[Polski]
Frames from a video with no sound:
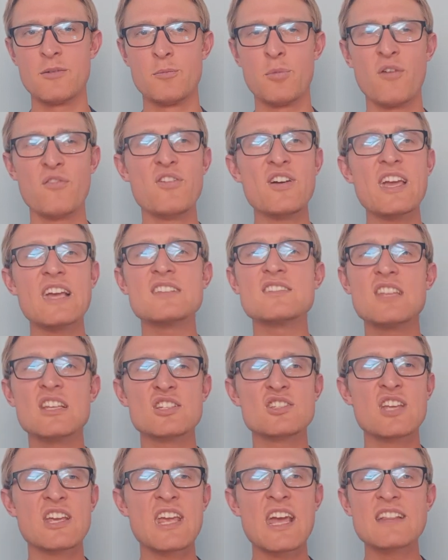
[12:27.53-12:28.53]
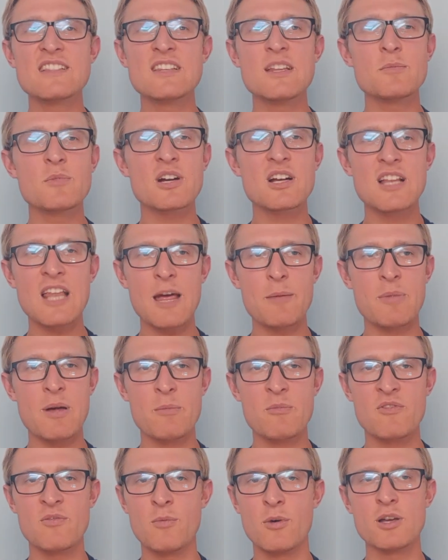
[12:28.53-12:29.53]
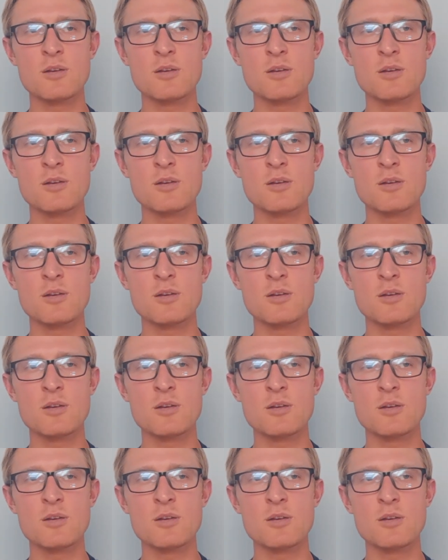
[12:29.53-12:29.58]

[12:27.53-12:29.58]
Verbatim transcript: bo wy jesteście jednym chlebem w